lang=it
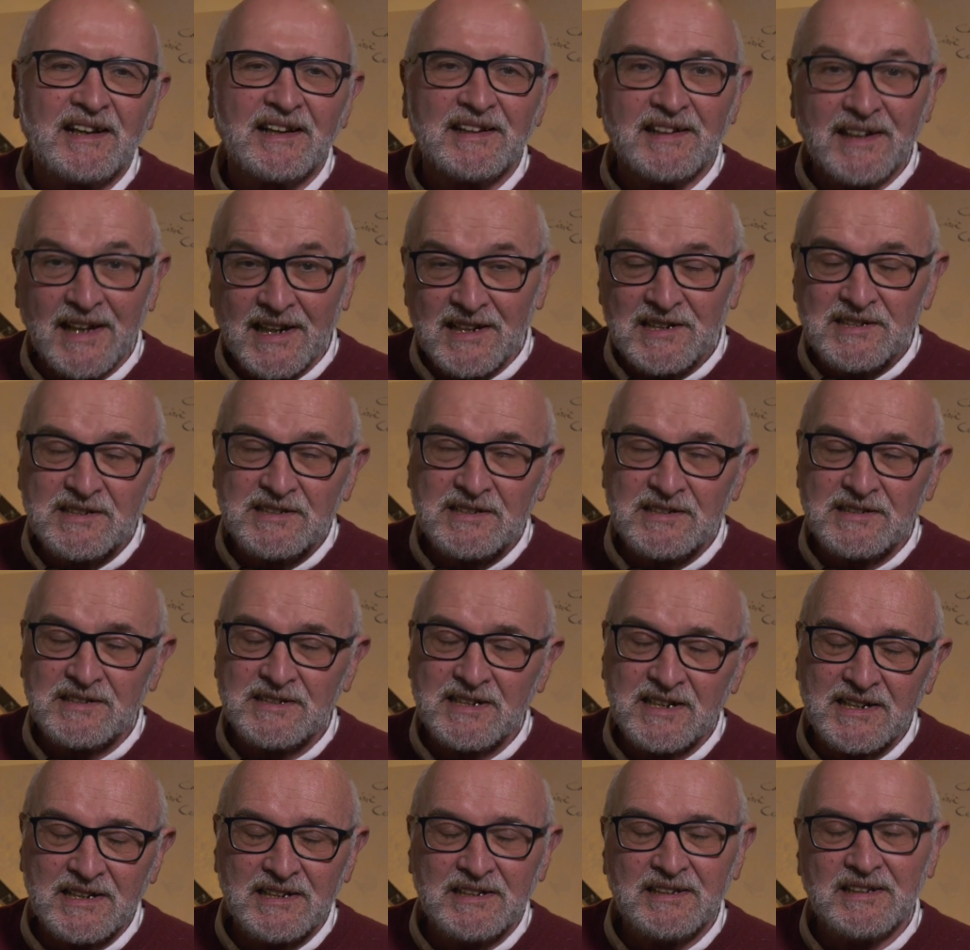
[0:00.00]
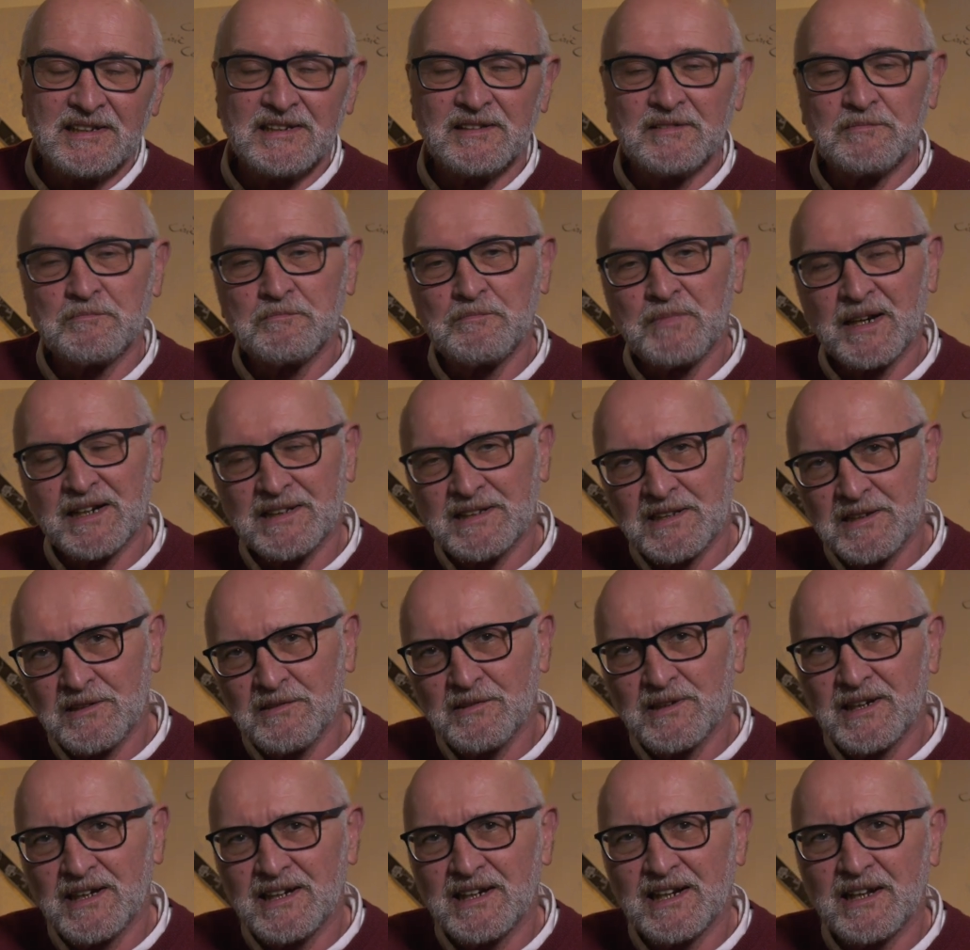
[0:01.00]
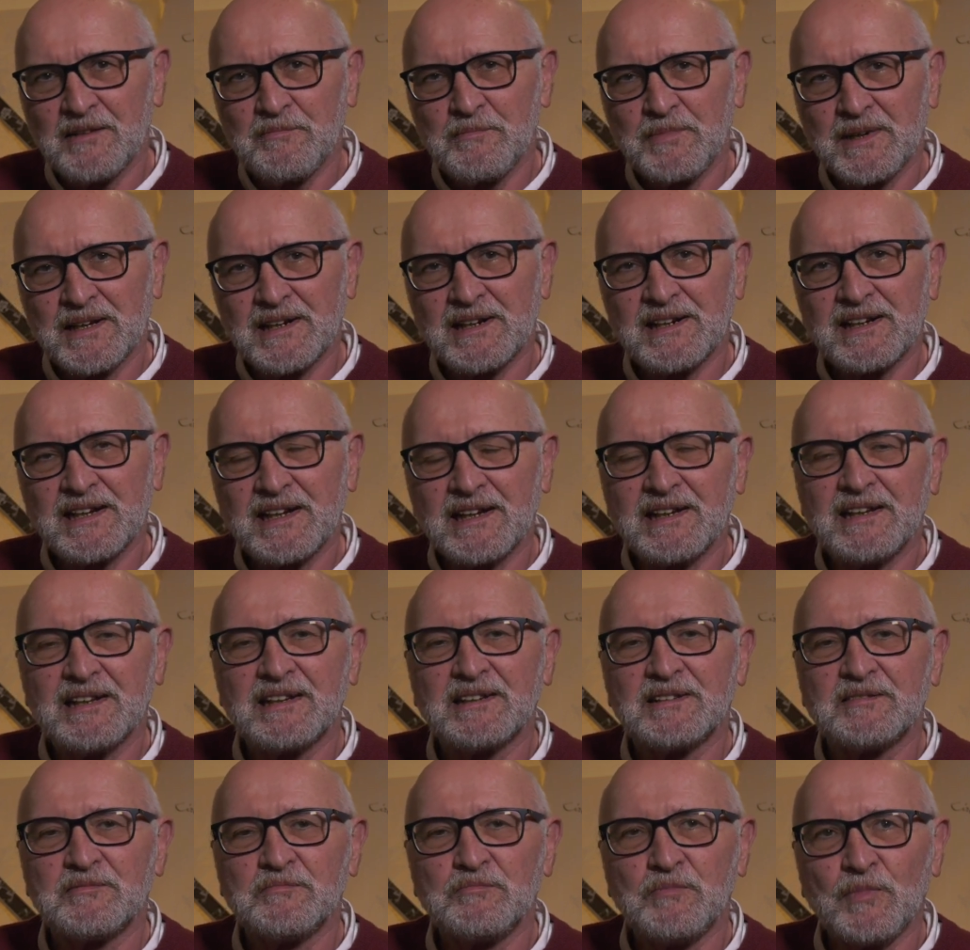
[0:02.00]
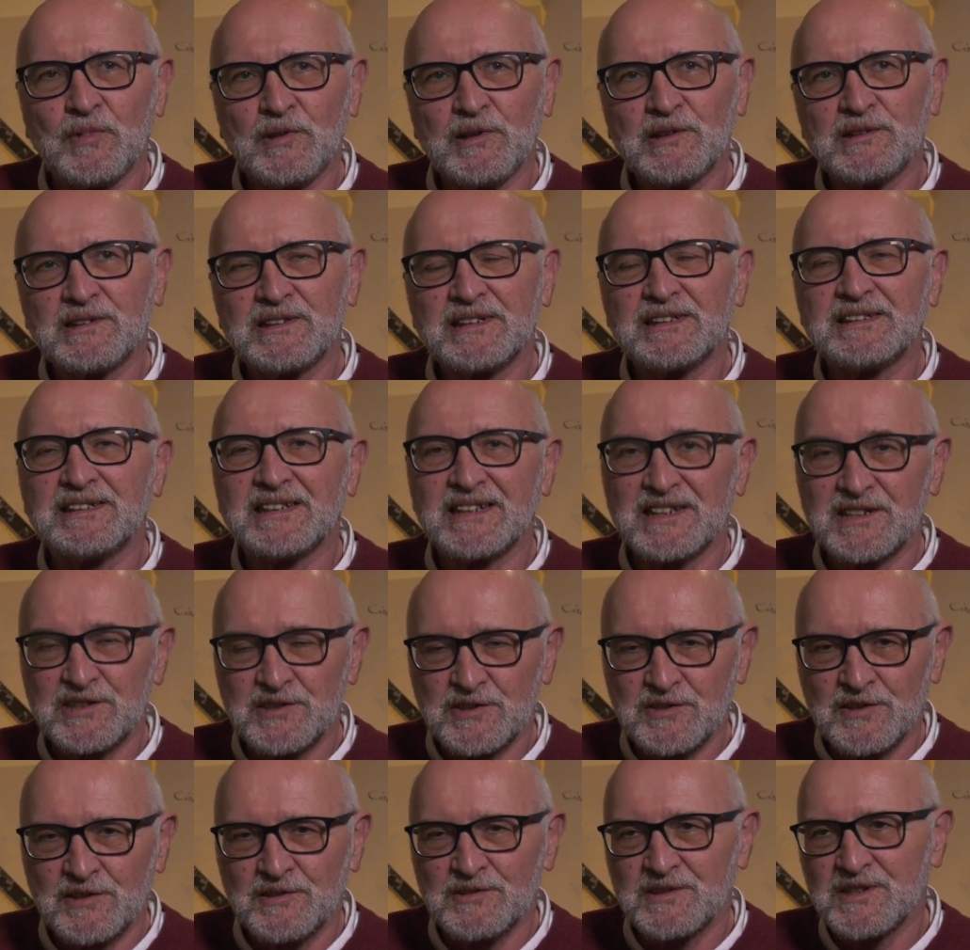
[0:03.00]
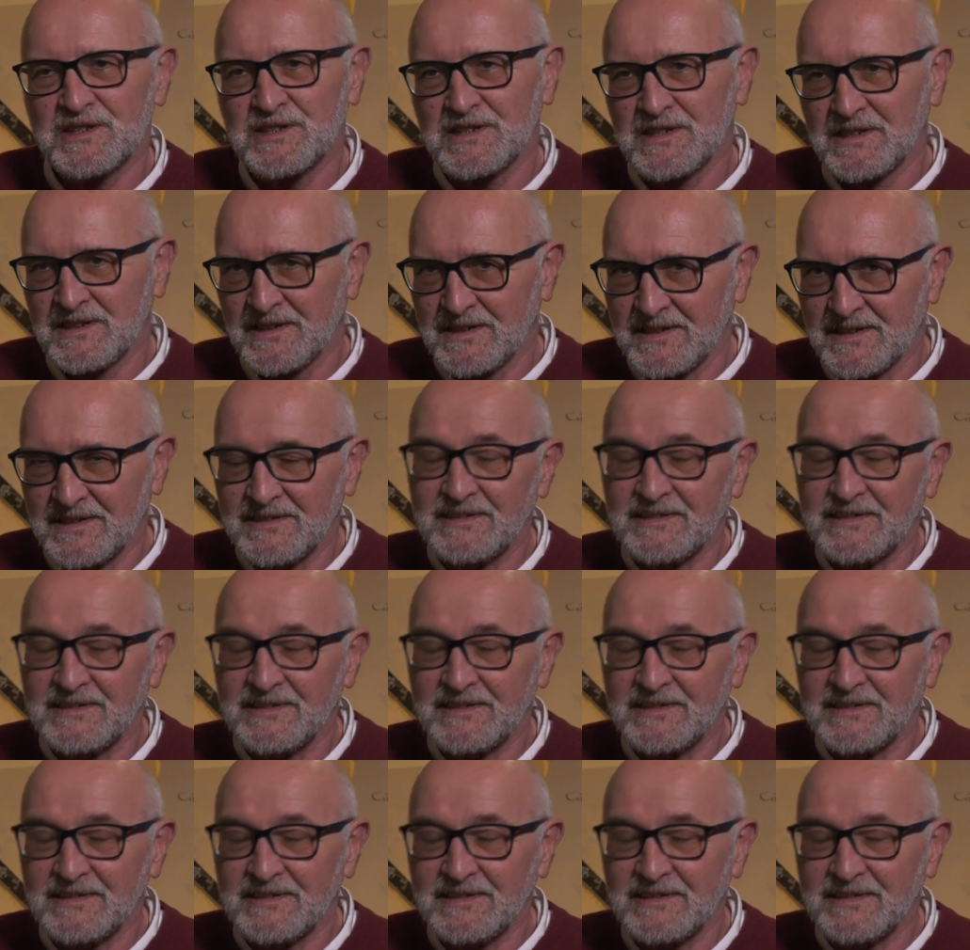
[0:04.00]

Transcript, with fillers: nasce in particolare perché molti dei soci